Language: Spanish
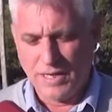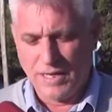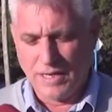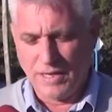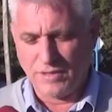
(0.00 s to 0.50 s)

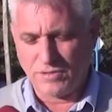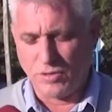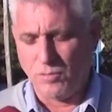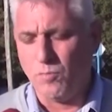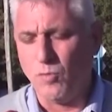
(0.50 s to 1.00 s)
eh,
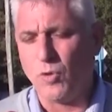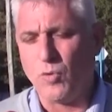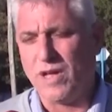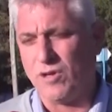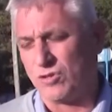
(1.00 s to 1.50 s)
somos muy
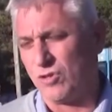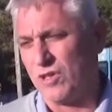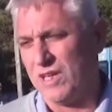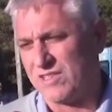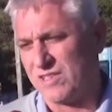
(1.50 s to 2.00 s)

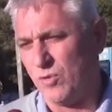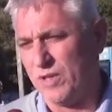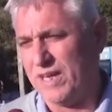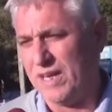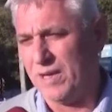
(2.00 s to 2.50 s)
cuidadosos de la
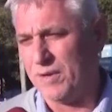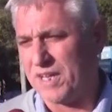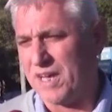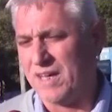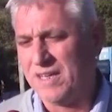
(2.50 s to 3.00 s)
seguridad y la
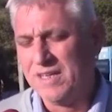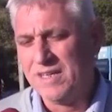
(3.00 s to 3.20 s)
verdad